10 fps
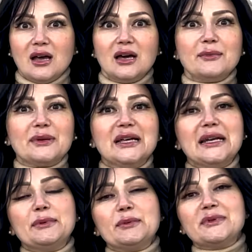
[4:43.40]

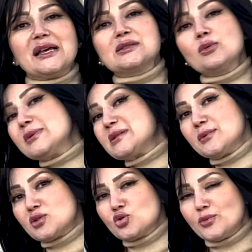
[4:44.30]
رمضان بيمتاز مو بس
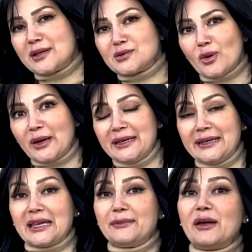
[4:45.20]
بمشروبات
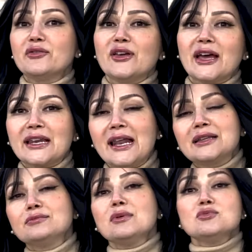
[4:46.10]
معينه كمان في
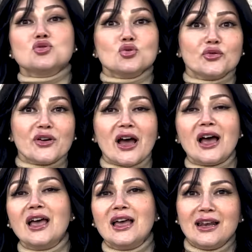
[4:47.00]
اكلات ما بنشوفها